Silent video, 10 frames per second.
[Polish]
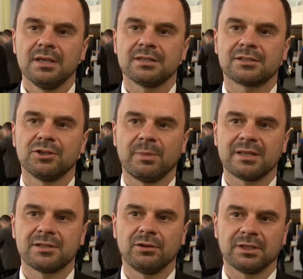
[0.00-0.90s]

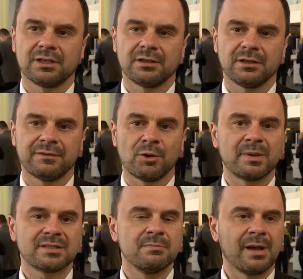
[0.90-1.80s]
zgromadzonych w
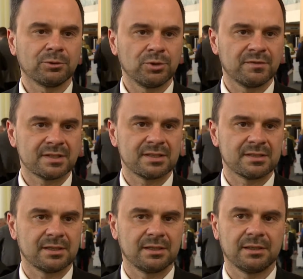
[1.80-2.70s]
Europejskim Banku
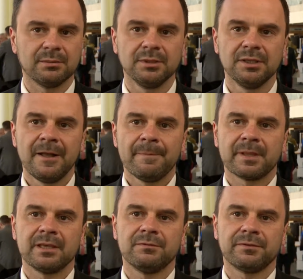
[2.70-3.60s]
Inwestycyjnym
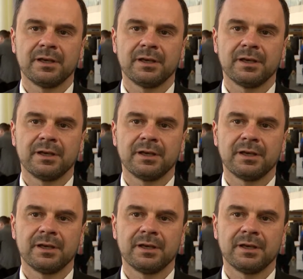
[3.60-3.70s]
i w